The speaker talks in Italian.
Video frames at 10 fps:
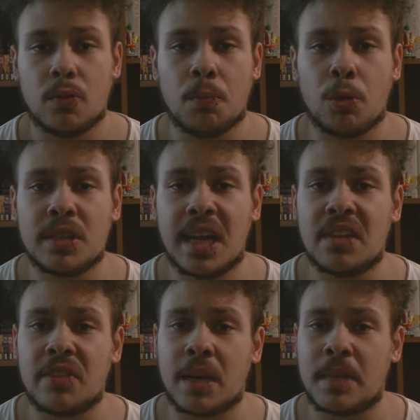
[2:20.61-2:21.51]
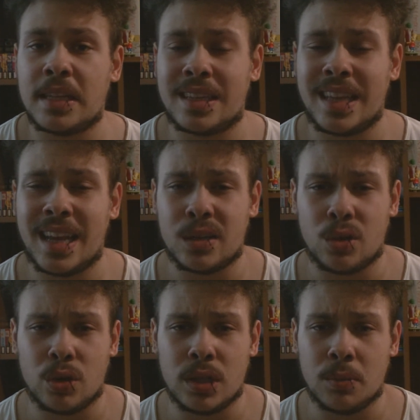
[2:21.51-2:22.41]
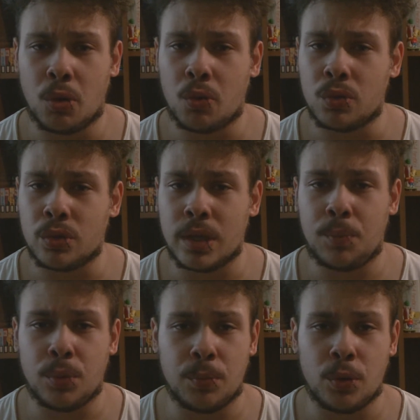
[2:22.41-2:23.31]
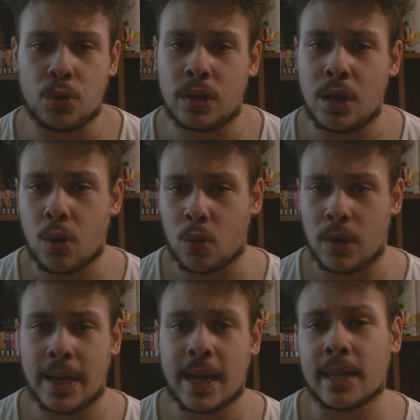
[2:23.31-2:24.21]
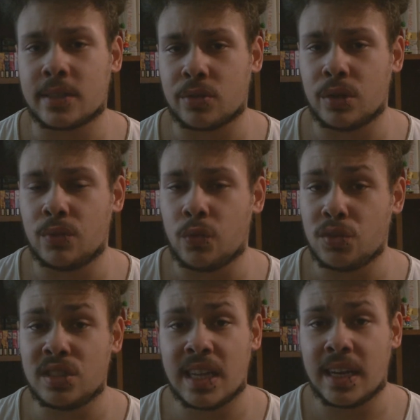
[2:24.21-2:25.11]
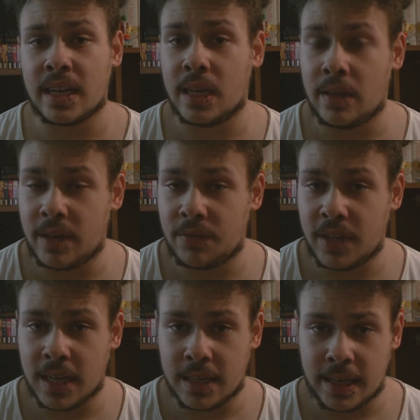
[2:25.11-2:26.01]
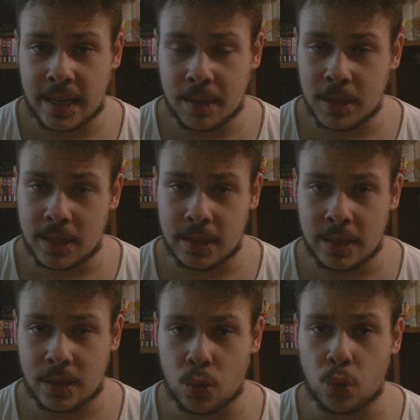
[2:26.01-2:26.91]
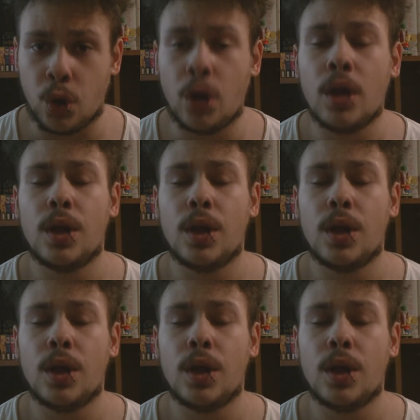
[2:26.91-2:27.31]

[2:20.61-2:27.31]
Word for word: un mondiale veramente anonimo, uno dei più brutti con quelle cazzo di VVZL che l'avrei ficcate riccamente nel culo.